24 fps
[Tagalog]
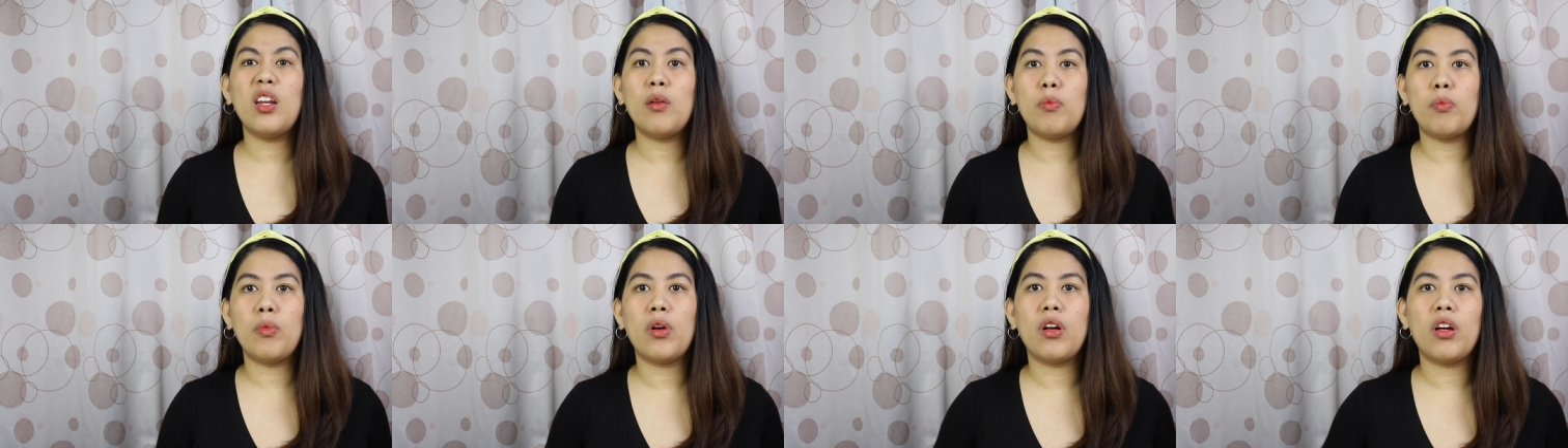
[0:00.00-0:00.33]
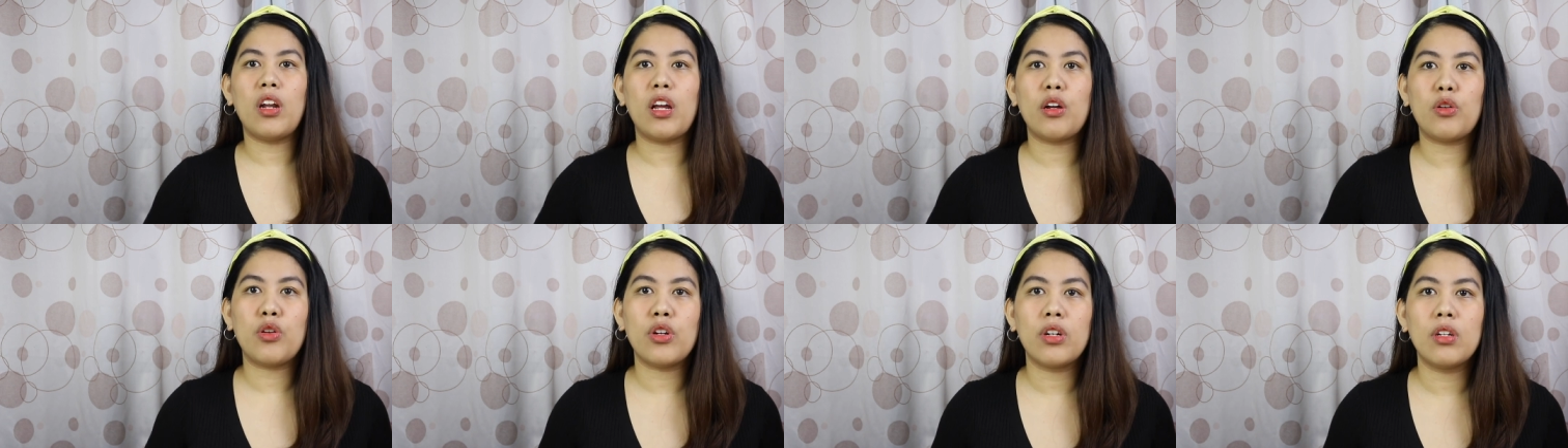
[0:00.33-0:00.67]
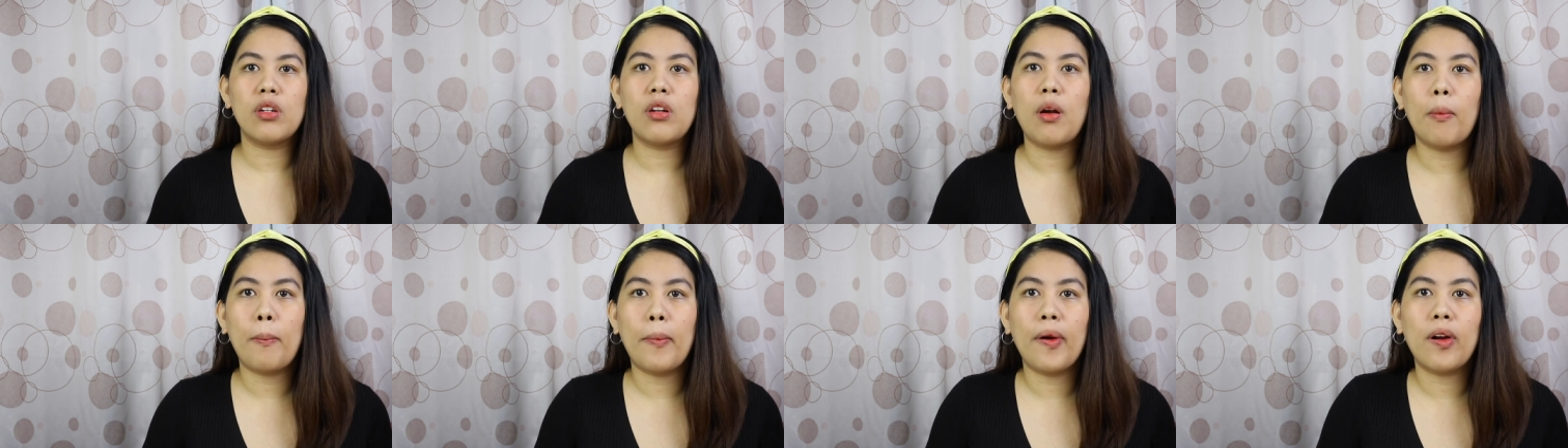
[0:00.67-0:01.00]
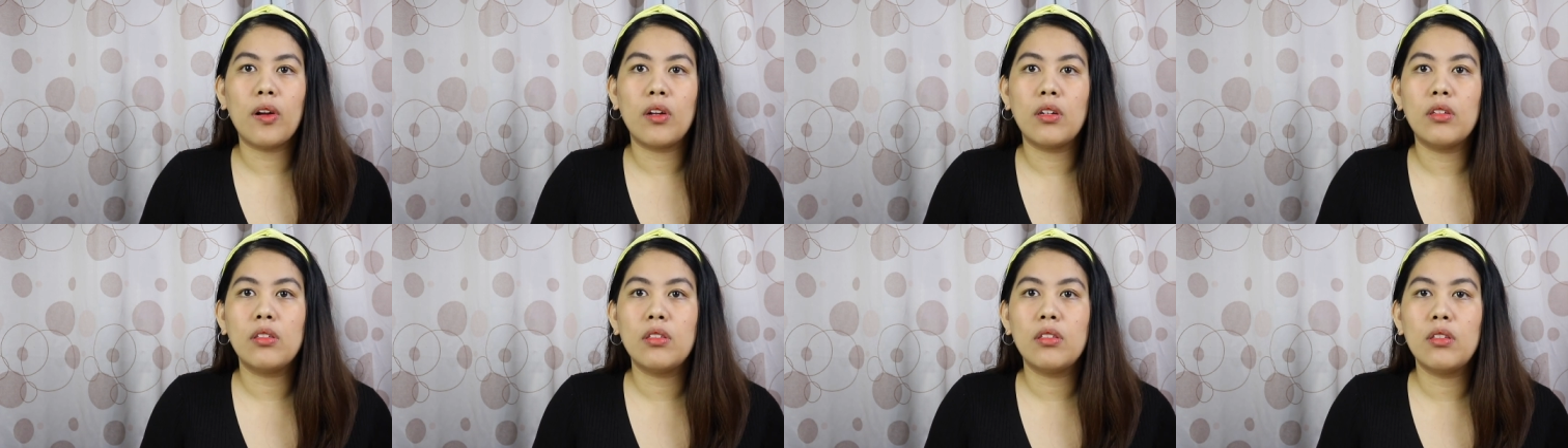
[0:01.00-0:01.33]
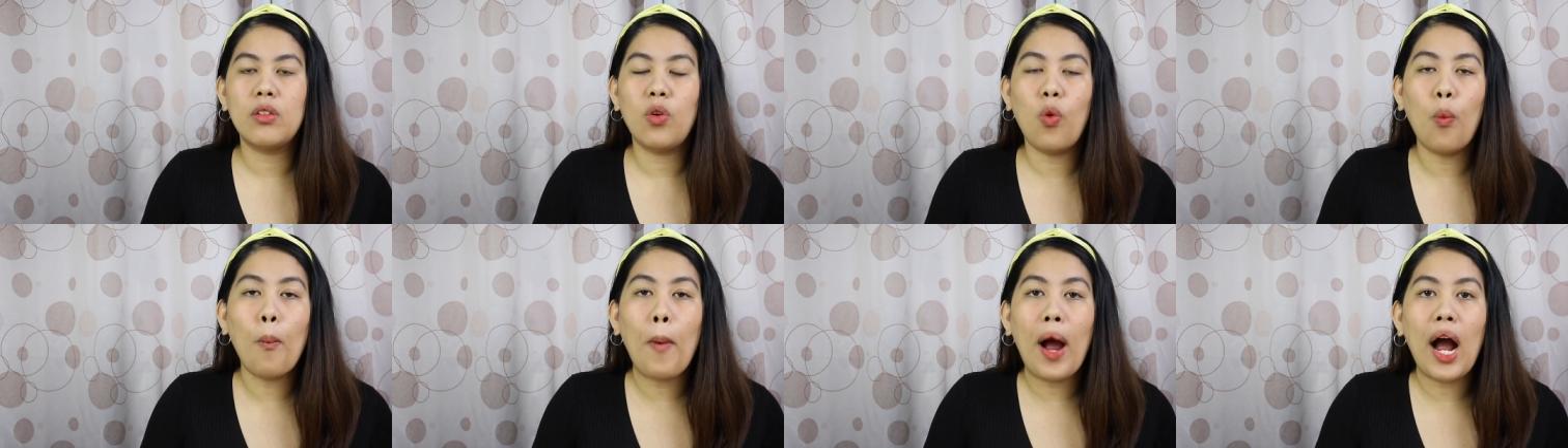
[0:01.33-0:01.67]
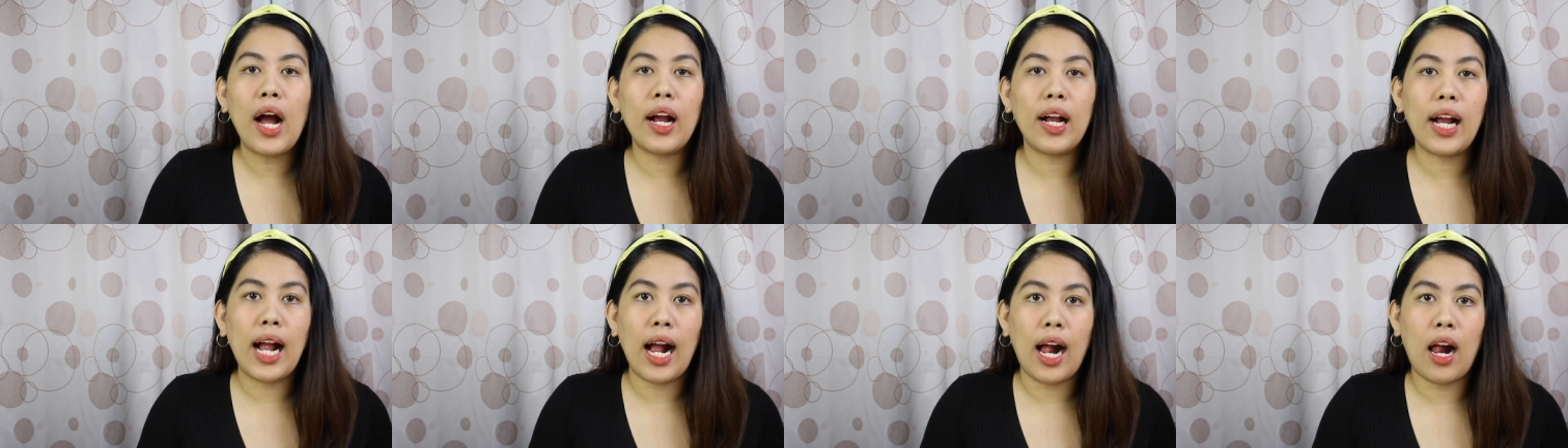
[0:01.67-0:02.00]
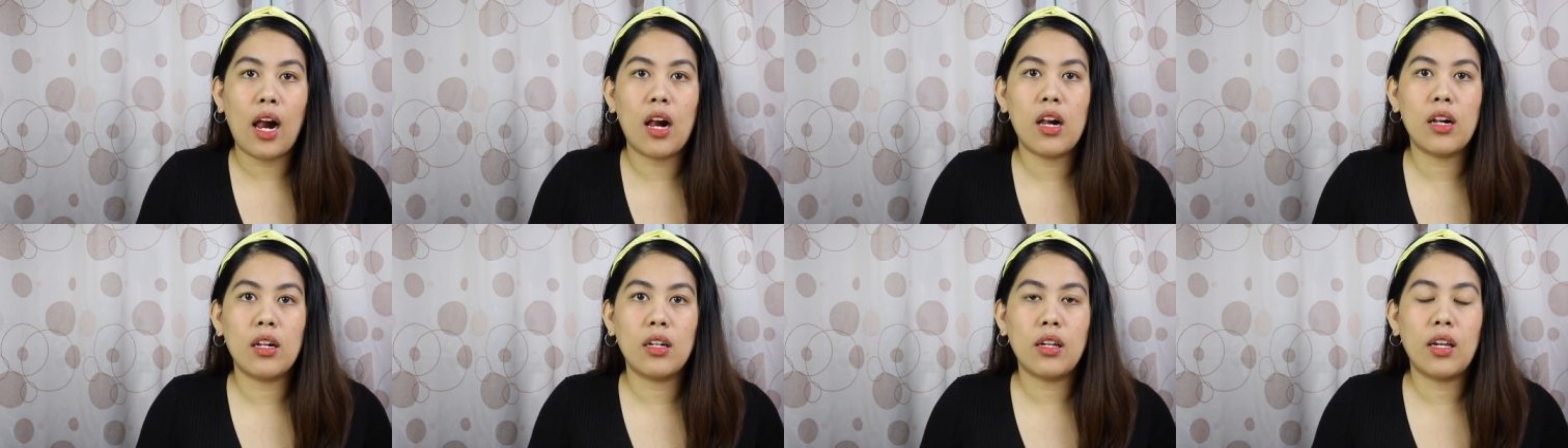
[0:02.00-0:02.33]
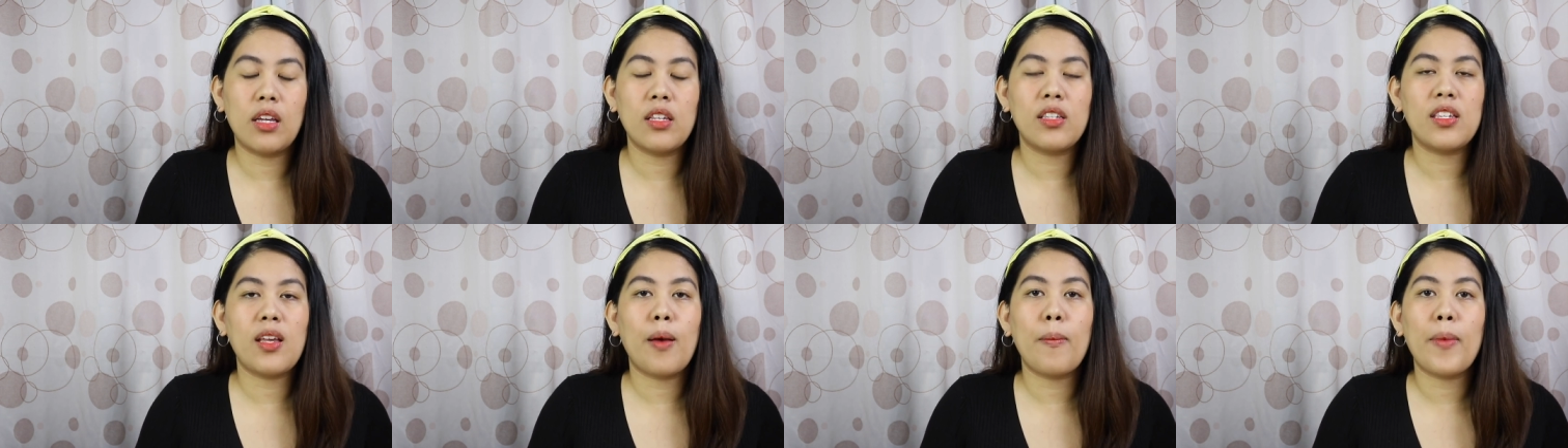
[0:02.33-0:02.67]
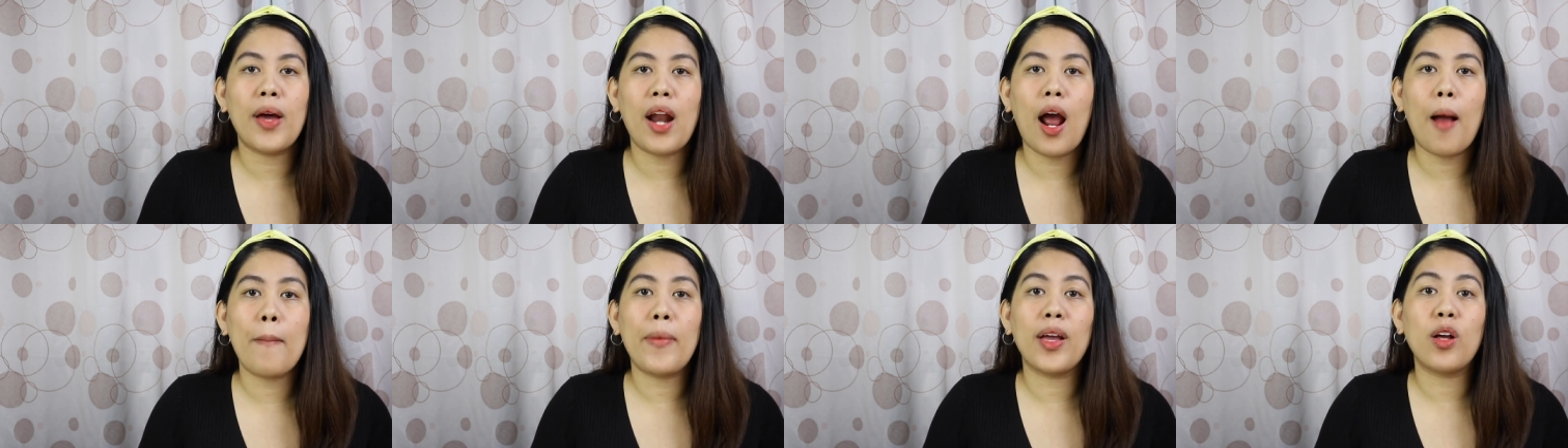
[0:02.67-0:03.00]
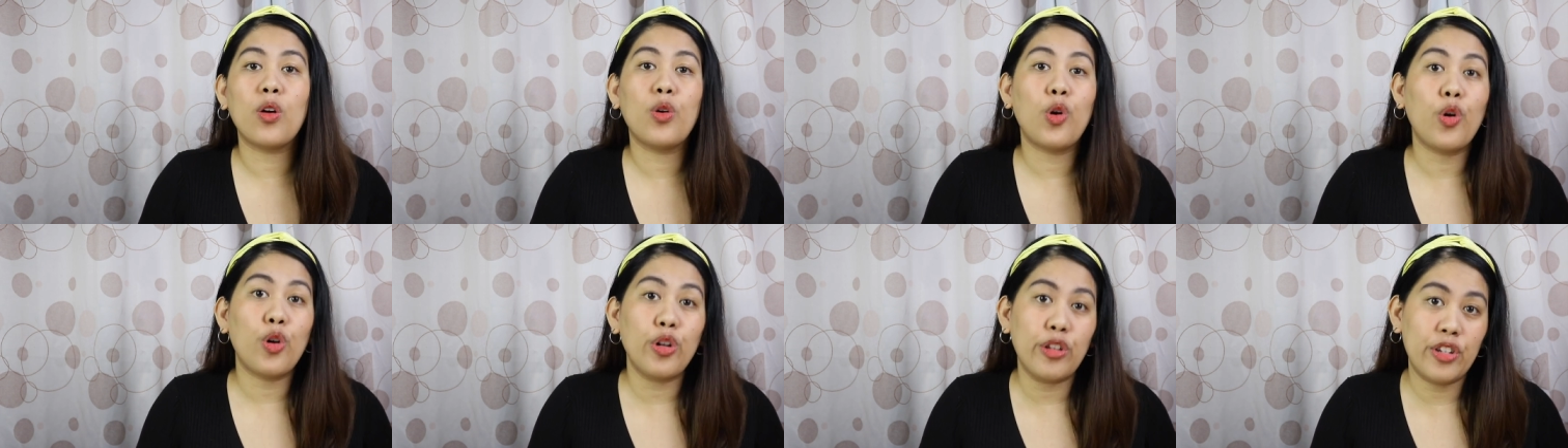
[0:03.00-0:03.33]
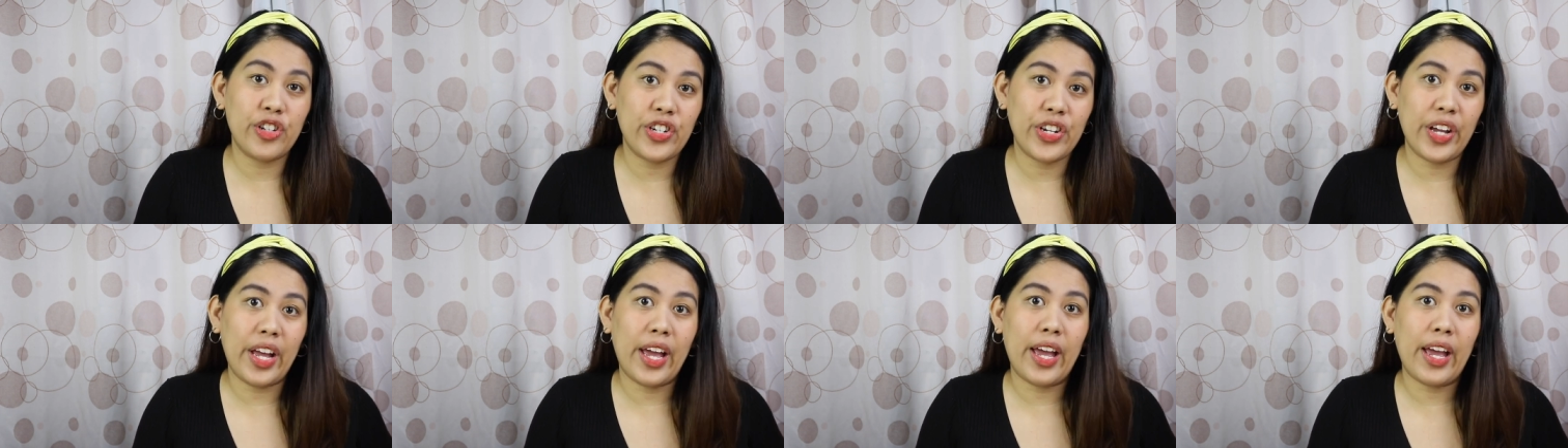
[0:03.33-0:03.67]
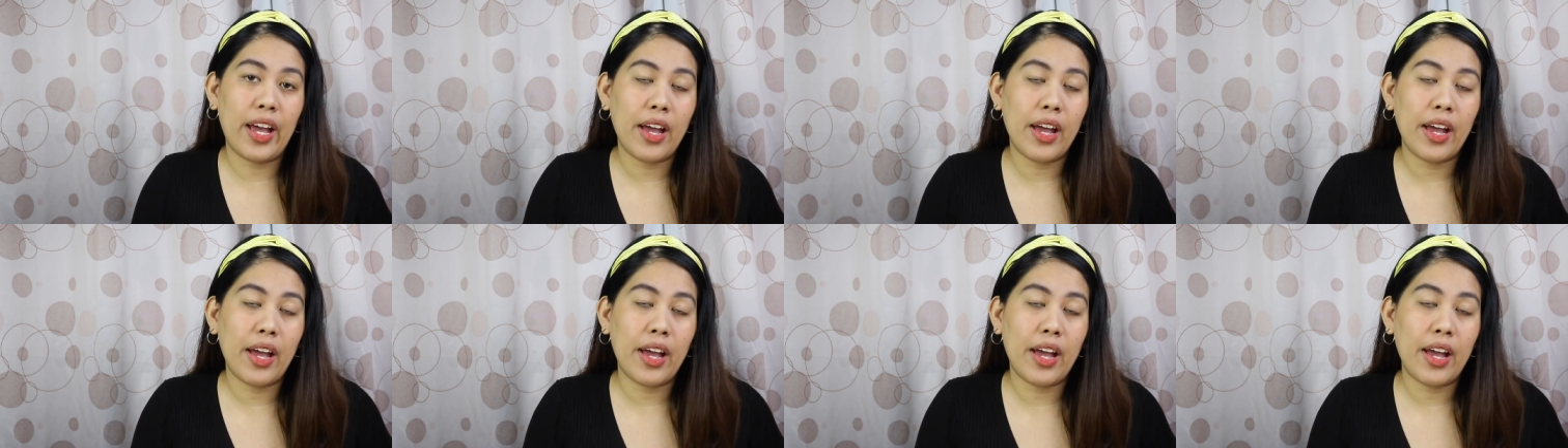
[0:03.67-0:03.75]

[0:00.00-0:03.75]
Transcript: hirap mag-record kapag umaga kasi maraming kotse.